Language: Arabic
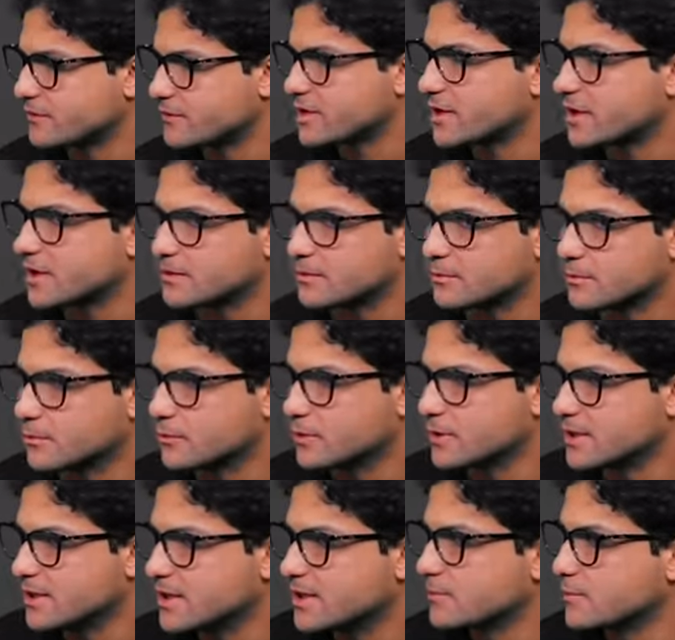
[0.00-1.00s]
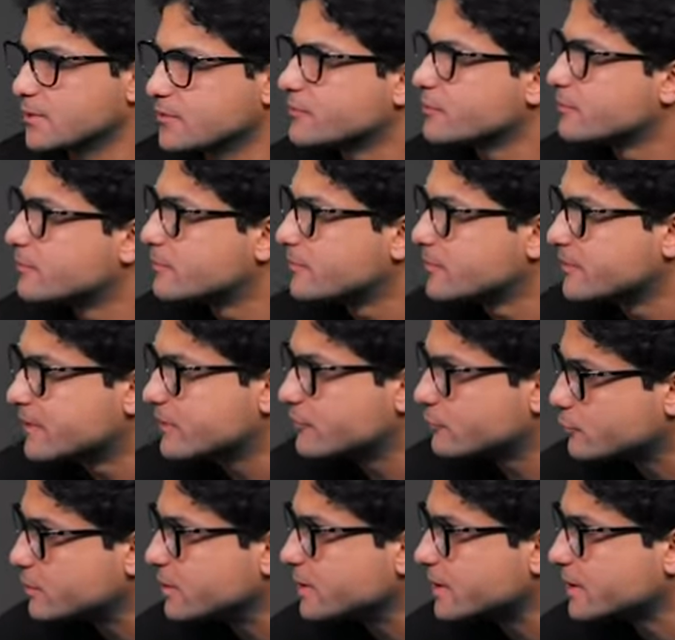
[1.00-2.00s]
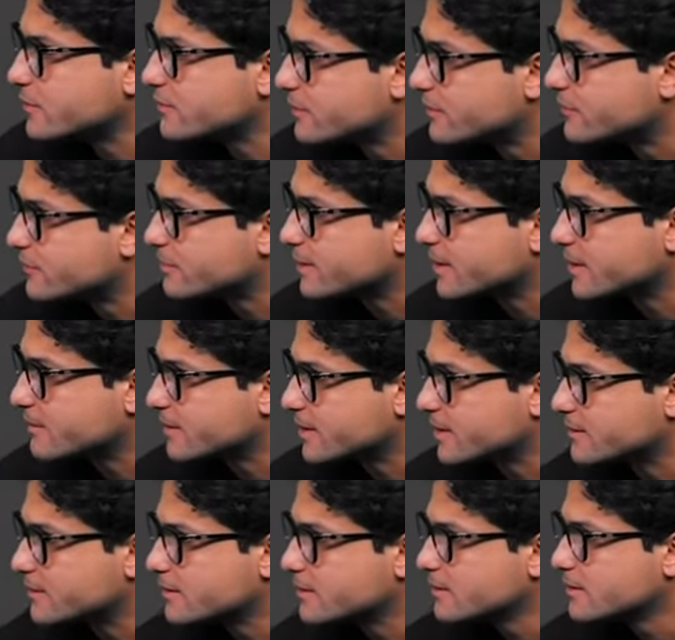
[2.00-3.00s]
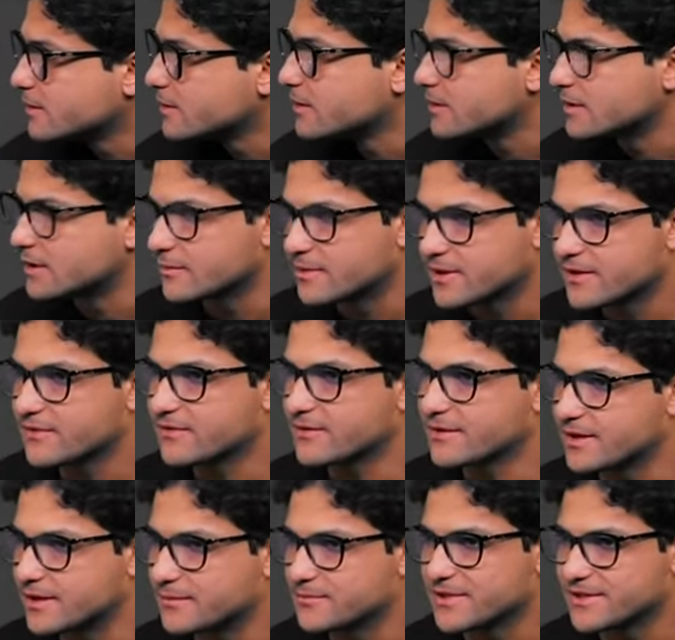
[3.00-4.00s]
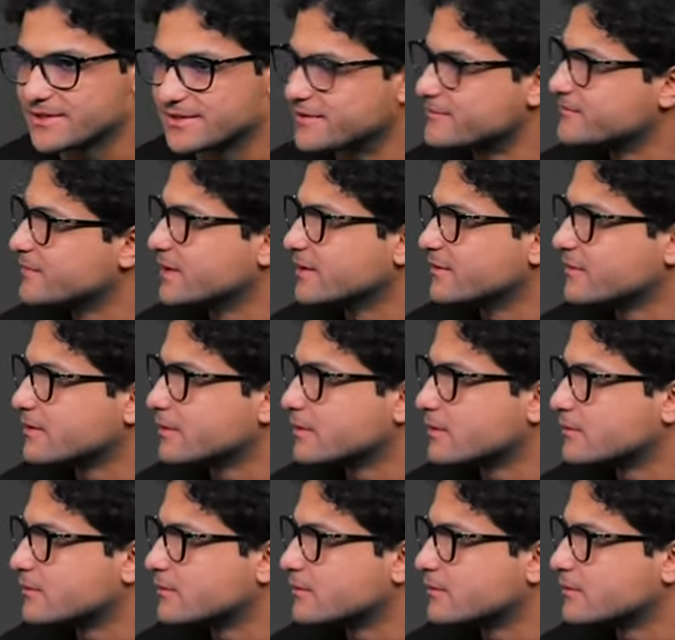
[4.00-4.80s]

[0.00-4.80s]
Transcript: حضرتك كان ليك منصب تسويقي في نادي الزمالك قبل كده تمام لماذا لم تتم هذه